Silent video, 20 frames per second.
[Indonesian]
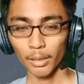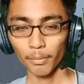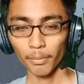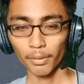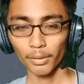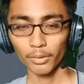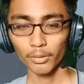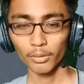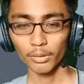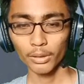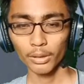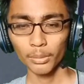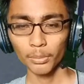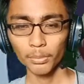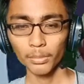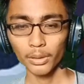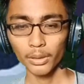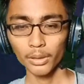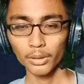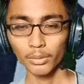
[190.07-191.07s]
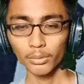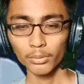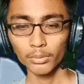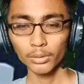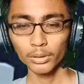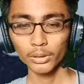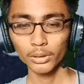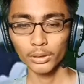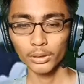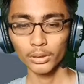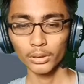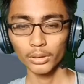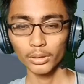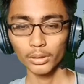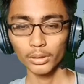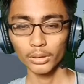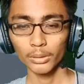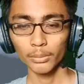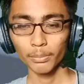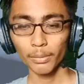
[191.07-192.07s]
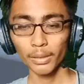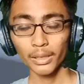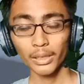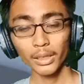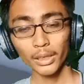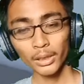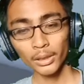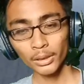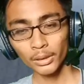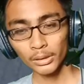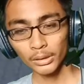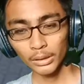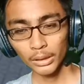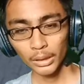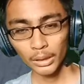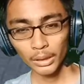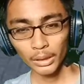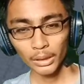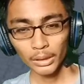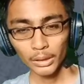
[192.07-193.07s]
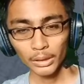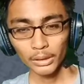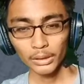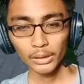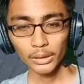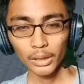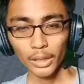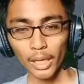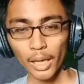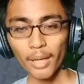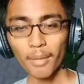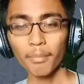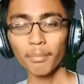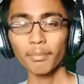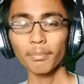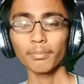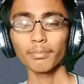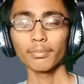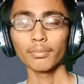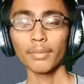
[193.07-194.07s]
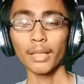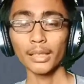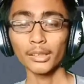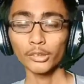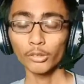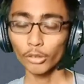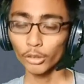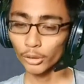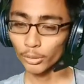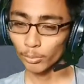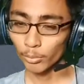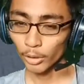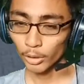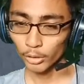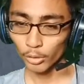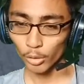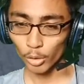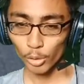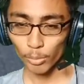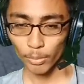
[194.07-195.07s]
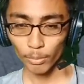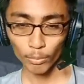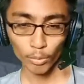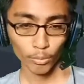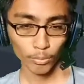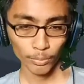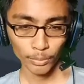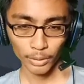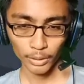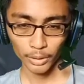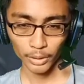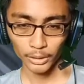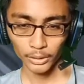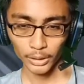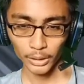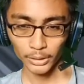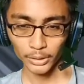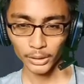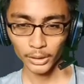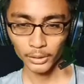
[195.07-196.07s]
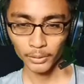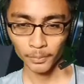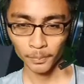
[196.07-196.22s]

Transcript: apa gue mau uh, mainin game bakso simulator cuma belum rilis aja